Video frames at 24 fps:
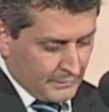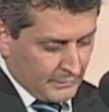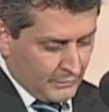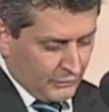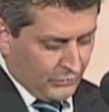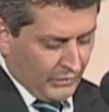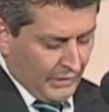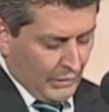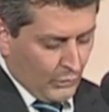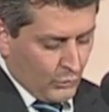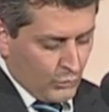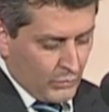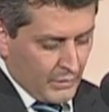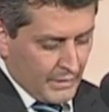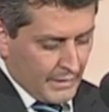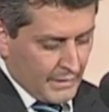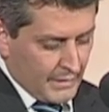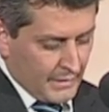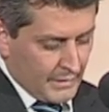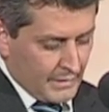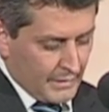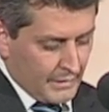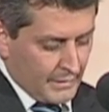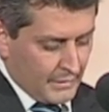C'è un,
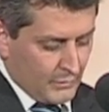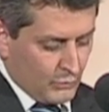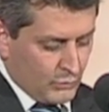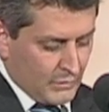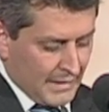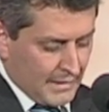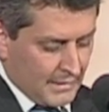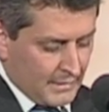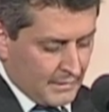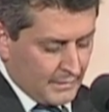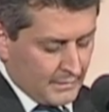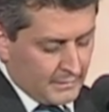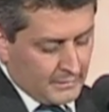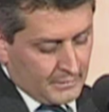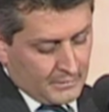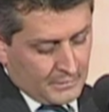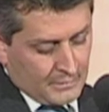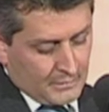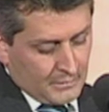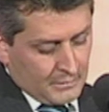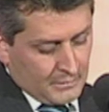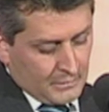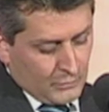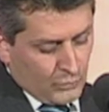una
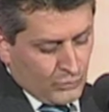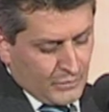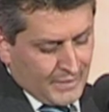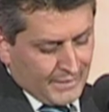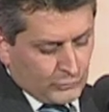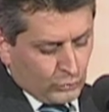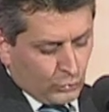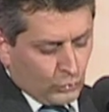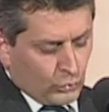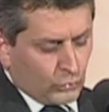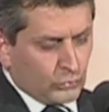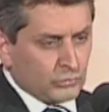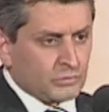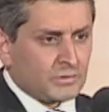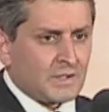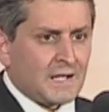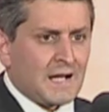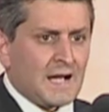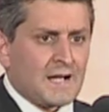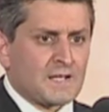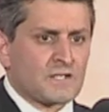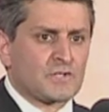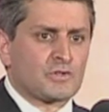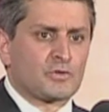un netto
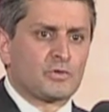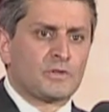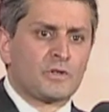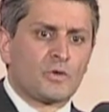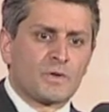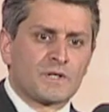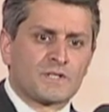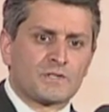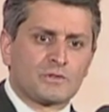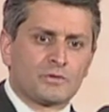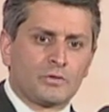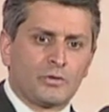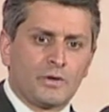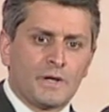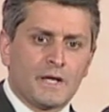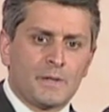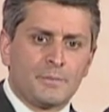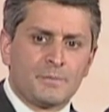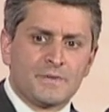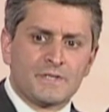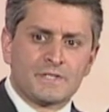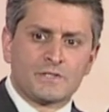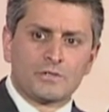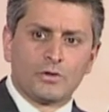contrasto in questo
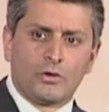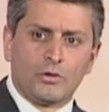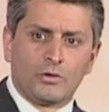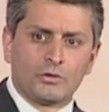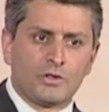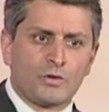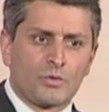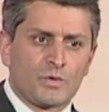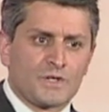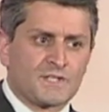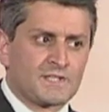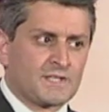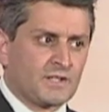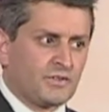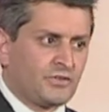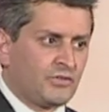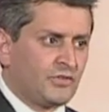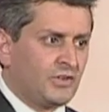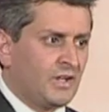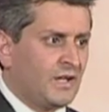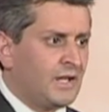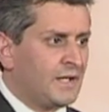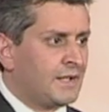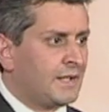episodio, in questa
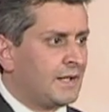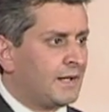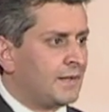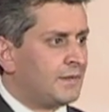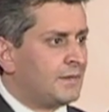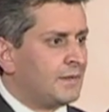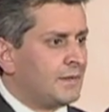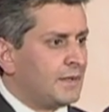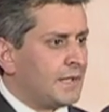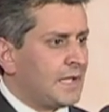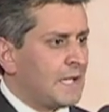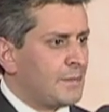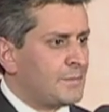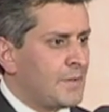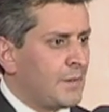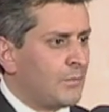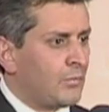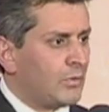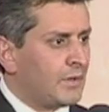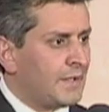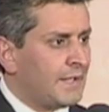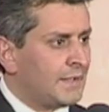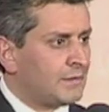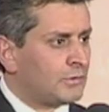scena che
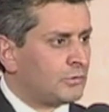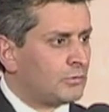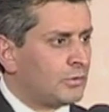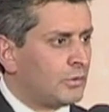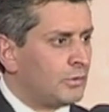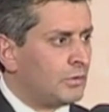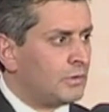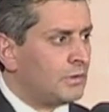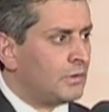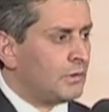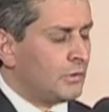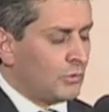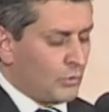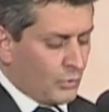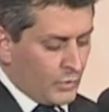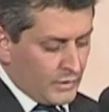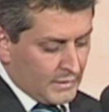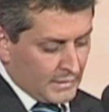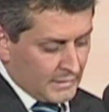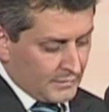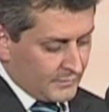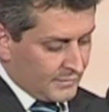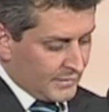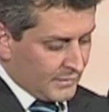abbiamo letto qui
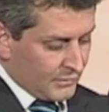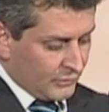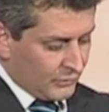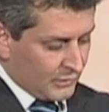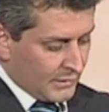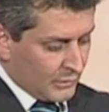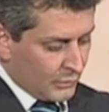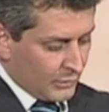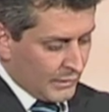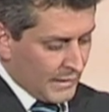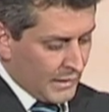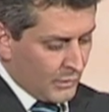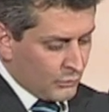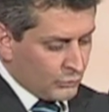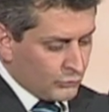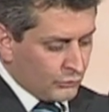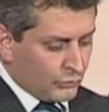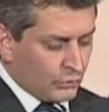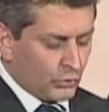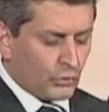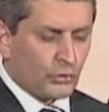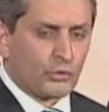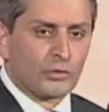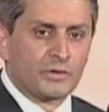nel Vangelo. È un
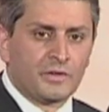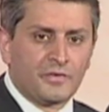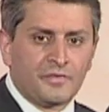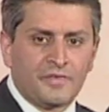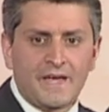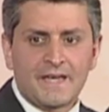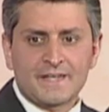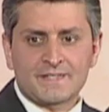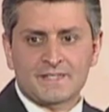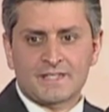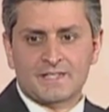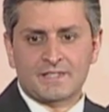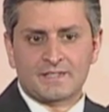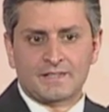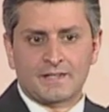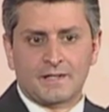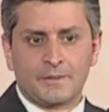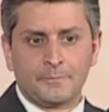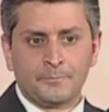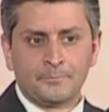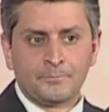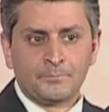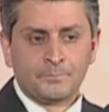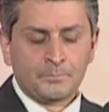giorno di
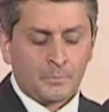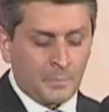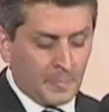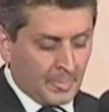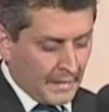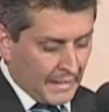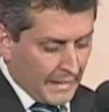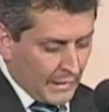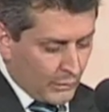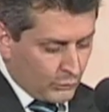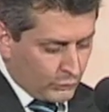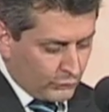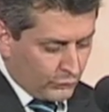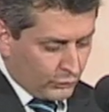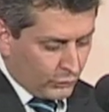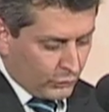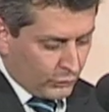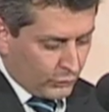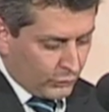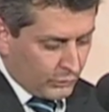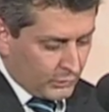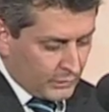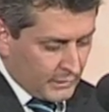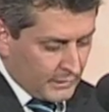festa, è un
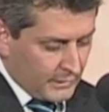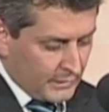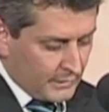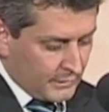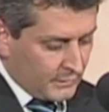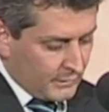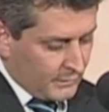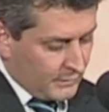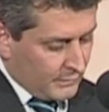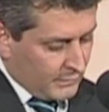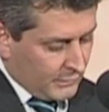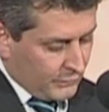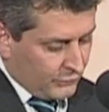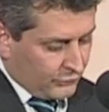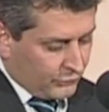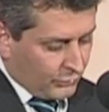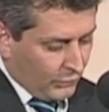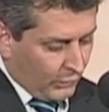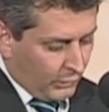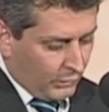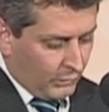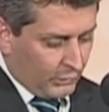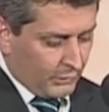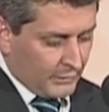giorno di
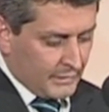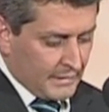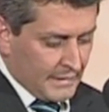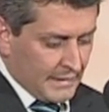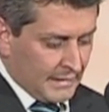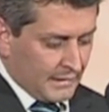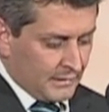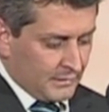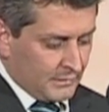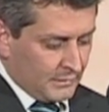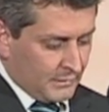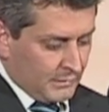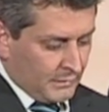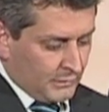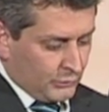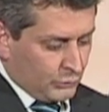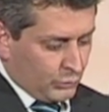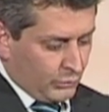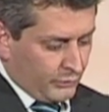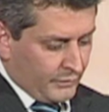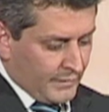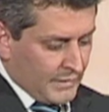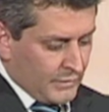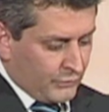gioia
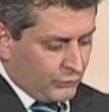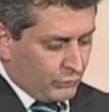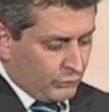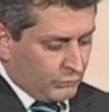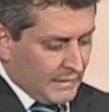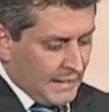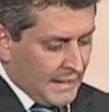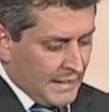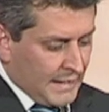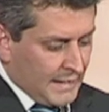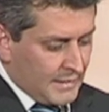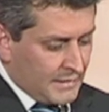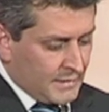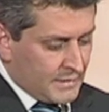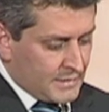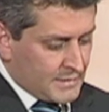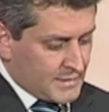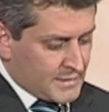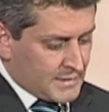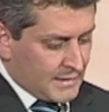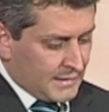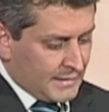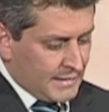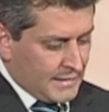dove i giudei
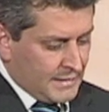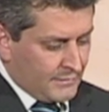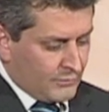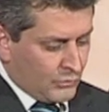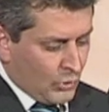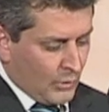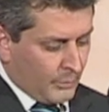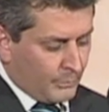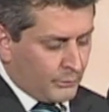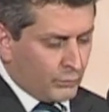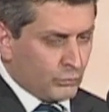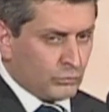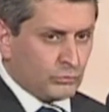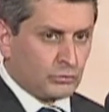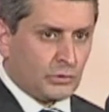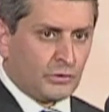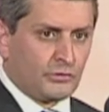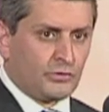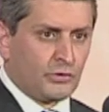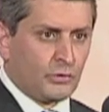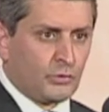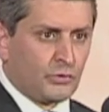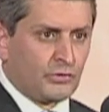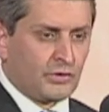salivano appunto a
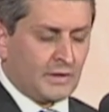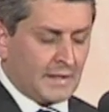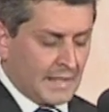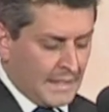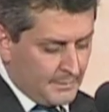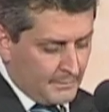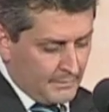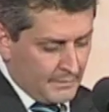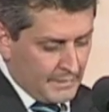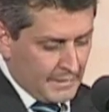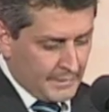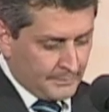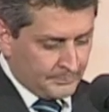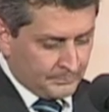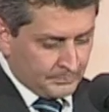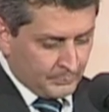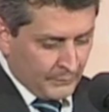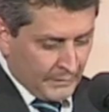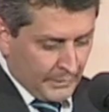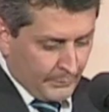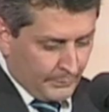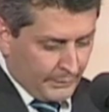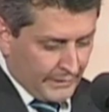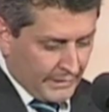Gerusalemme
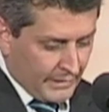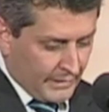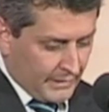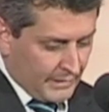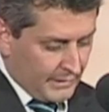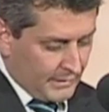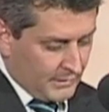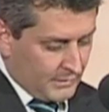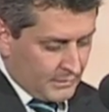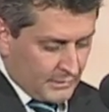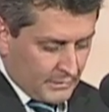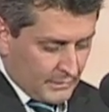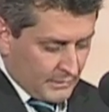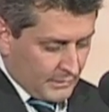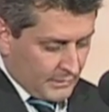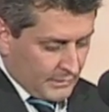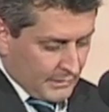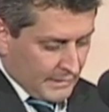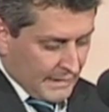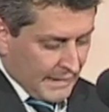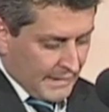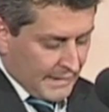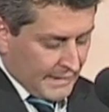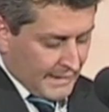per
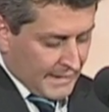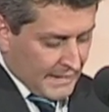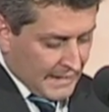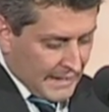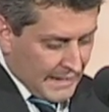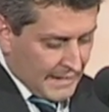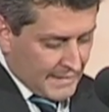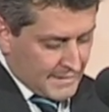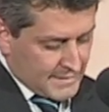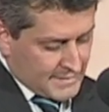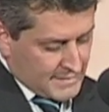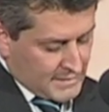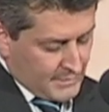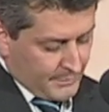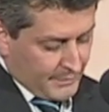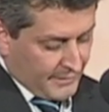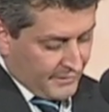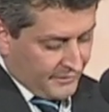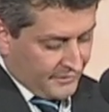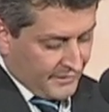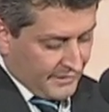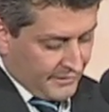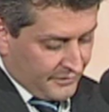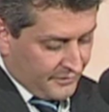rallegrarsi,
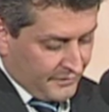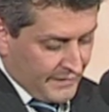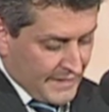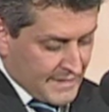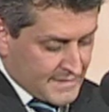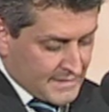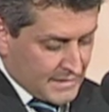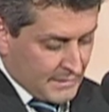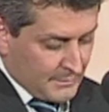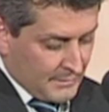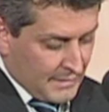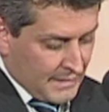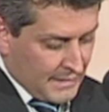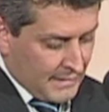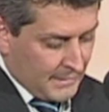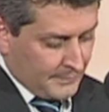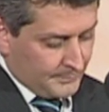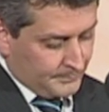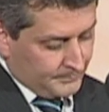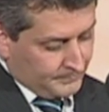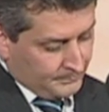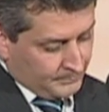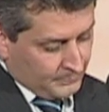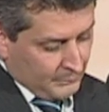per far festa,
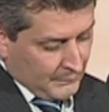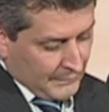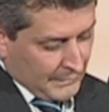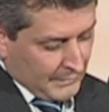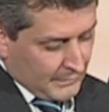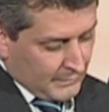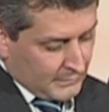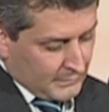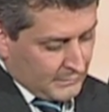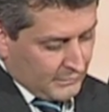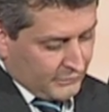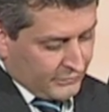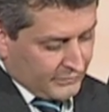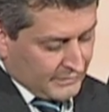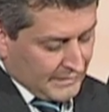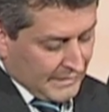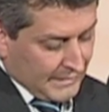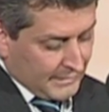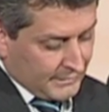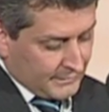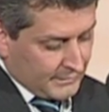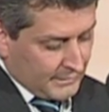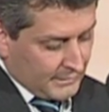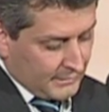ma
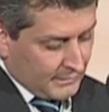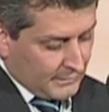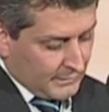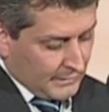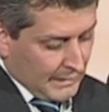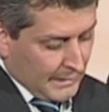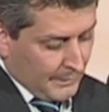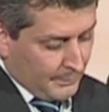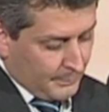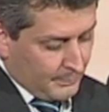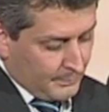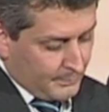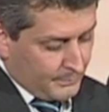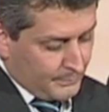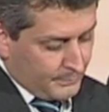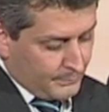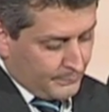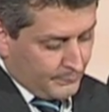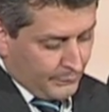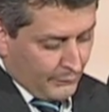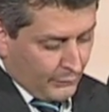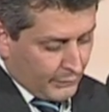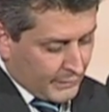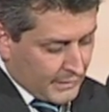distanti a
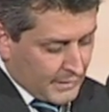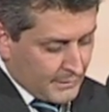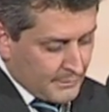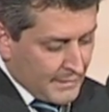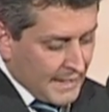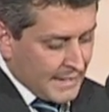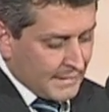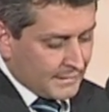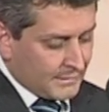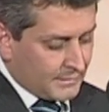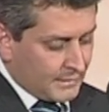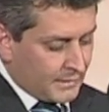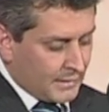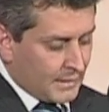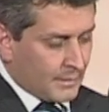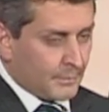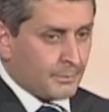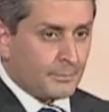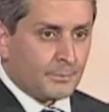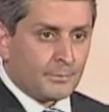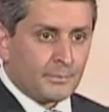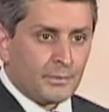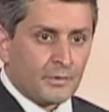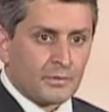pochi metri, a
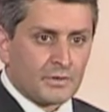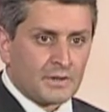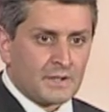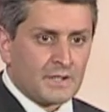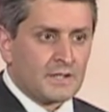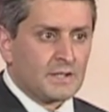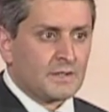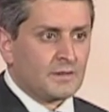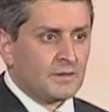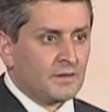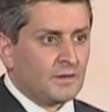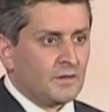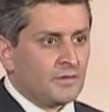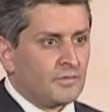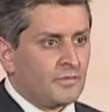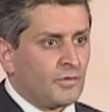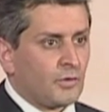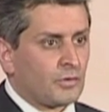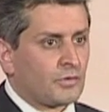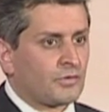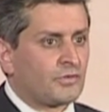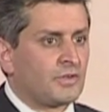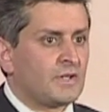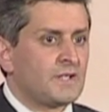pochi
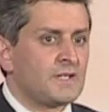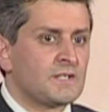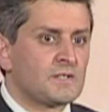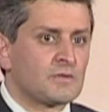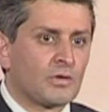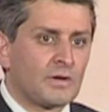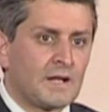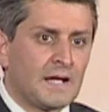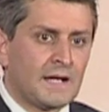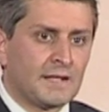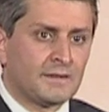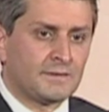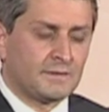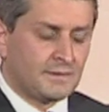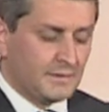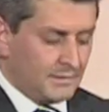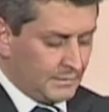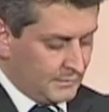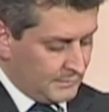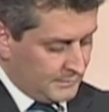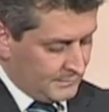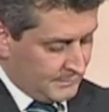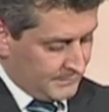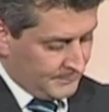forse isolati,